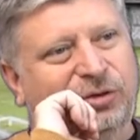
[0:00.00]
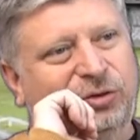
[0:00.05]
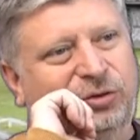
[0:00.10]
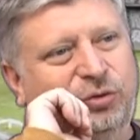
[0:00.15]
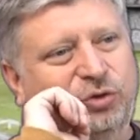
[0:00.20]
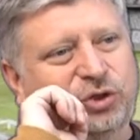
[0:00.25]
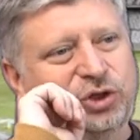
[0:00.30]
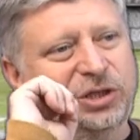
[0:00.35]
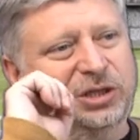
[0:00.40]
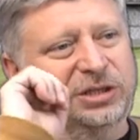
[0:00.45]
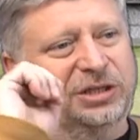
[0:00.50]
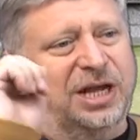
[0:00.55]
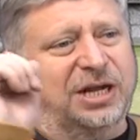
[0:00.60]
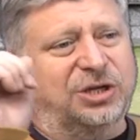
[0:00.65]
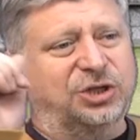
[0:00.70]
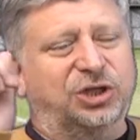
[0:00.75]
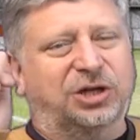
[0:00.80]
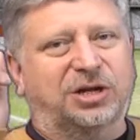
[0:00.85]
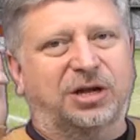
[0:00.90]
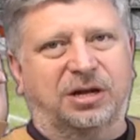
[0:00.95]
Точно
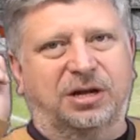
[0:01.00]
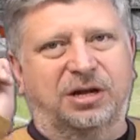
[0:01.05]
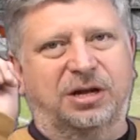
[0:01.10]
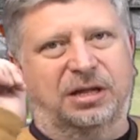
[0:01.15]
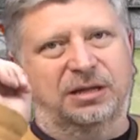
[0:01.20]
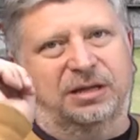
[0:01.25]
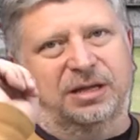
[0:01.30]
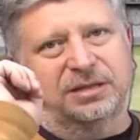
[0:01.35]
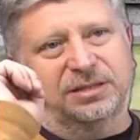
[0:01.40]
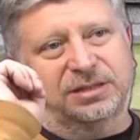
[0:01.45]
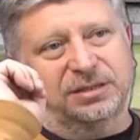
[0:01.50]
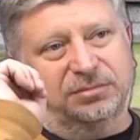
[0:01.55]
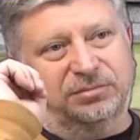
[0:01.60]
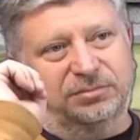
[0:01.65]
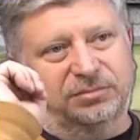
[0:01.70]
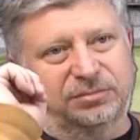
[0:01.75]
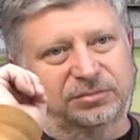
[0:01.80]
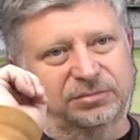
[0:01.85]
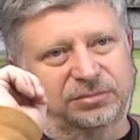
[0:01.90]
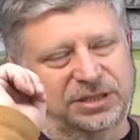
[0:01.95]
так же, как голландцы
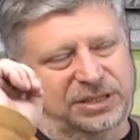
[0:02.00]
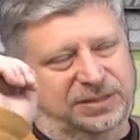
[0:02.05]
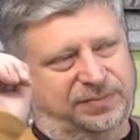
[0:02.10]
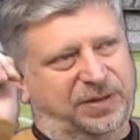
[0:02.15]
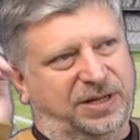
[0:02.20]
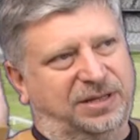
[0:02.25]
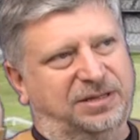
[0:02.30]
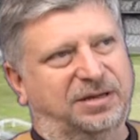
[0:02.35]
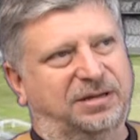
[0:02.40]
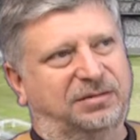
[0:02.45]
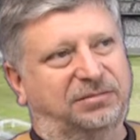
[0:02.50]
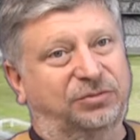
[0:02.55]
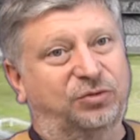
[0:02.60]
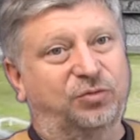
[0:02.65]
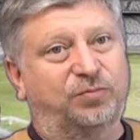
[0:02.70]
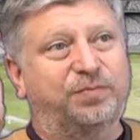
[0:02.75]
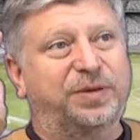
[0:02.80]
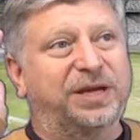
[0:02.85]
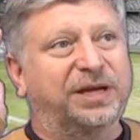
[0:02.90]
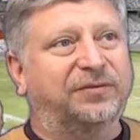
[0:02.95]
господа. Но
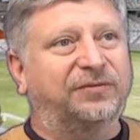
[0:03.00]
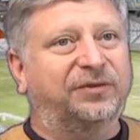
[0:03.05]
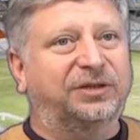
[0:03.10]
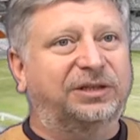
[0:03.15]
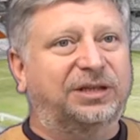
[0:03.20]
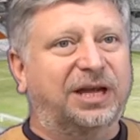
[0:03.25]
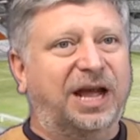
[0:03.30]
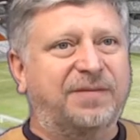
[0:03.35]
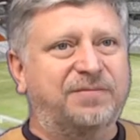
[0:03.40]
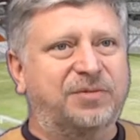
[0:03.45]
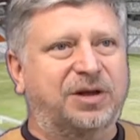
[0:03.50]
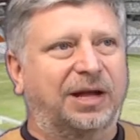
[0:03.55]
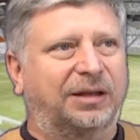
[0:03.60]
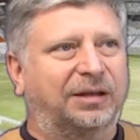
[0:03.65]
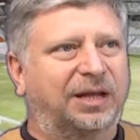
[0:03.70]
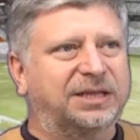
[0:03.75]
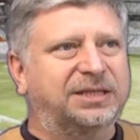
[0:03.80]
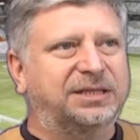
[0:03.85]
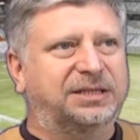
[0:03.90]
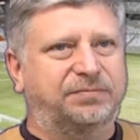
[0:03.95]
ну, первый тайм
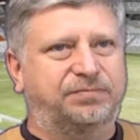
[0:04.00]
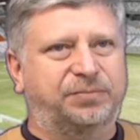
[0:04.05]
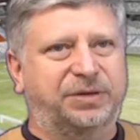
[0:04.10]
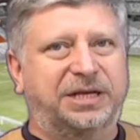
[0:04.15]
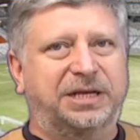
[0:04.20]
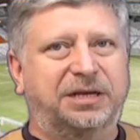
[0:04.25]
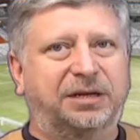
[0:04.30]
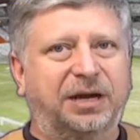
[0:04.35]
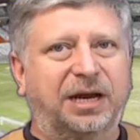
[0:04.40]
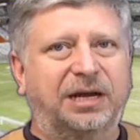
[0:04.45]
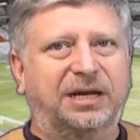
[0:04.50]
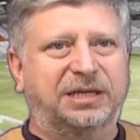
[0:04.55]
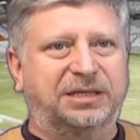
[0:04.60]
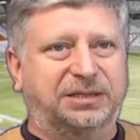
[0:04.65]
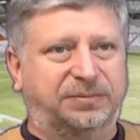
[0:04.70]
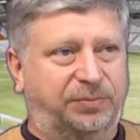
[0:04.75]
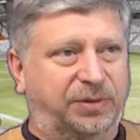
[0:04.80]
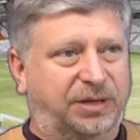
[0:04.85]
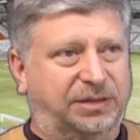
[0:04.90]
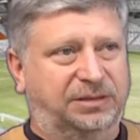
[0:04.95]
голландцы проиграли
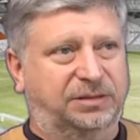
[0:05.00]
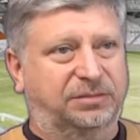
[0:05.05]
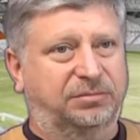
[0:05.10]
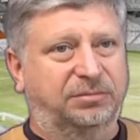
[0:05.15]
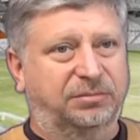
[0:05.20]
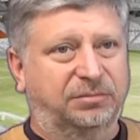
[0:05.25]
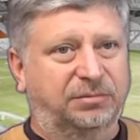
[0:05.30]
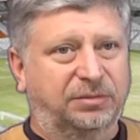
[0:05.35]
испанцам.